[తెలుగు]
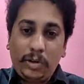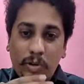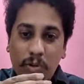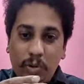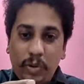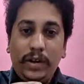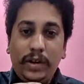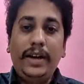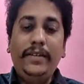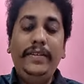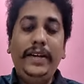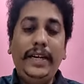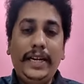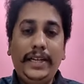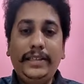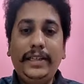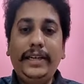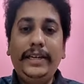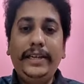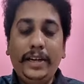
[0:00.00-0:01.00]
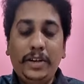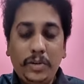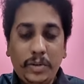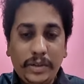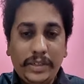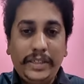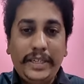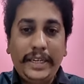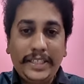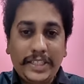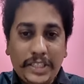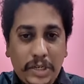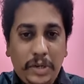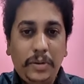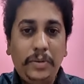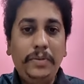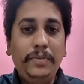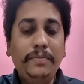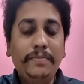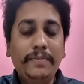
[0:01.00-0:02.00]
ఎక్కువగా వీలైతే అన్ని ఎక్కువ
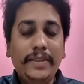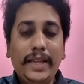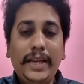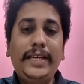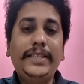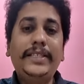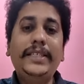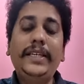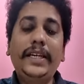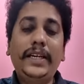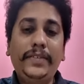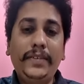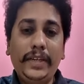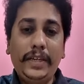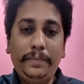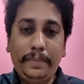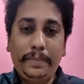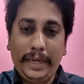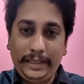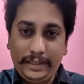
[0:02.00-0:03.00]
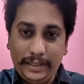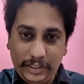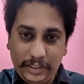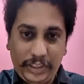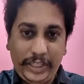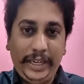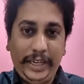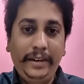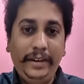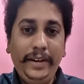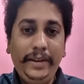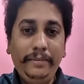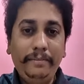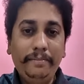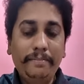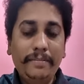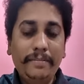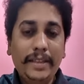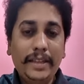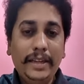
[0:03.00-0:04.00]
టెస్ట్లు రాసేటటువంటి ప్రయత్నం చేయండి
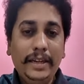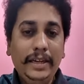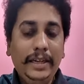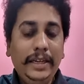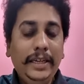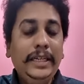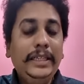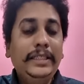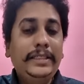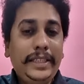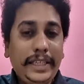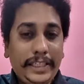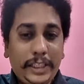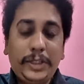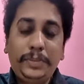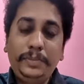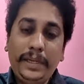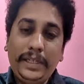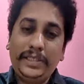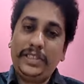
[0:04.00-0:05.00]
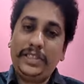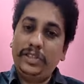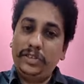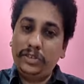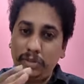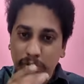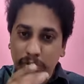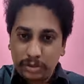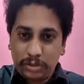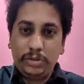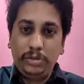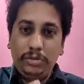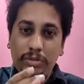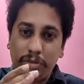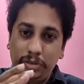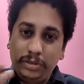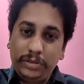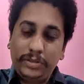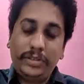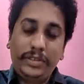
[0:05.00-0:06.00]
సిక్స్ మంత్స్ చూస్తూ
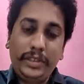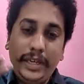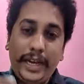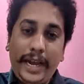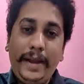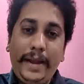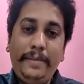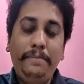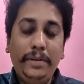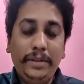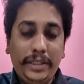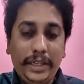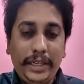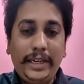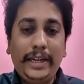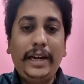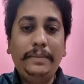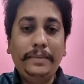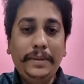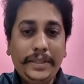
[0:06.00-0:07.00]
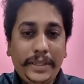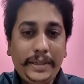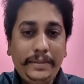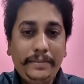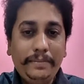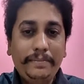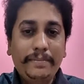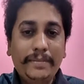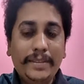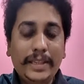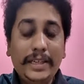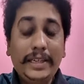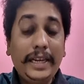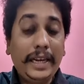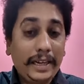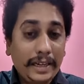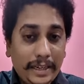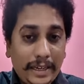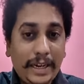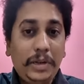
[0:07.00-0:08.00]
చూస్తూనే అయిపోతాయి కాబట్టి
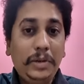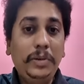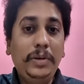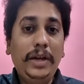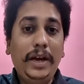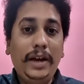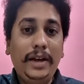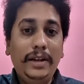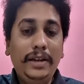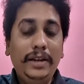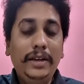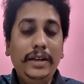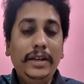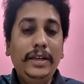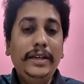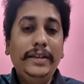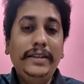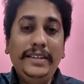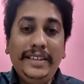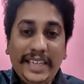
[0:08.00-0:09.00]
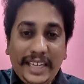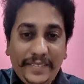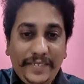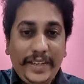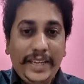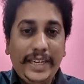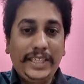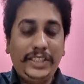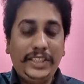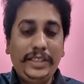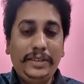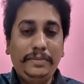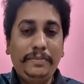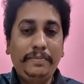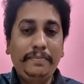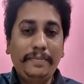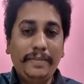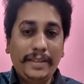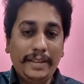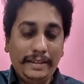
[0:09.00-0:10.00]
ఎక్కడ కూడా డీవియేషన్
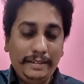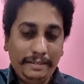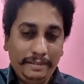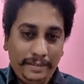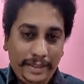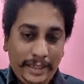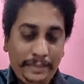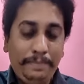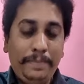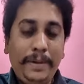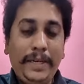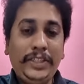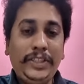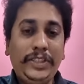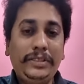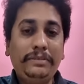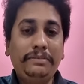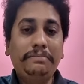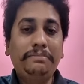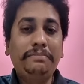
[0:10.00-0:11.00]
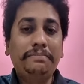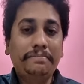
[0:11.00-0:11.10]
డిప్రెషన్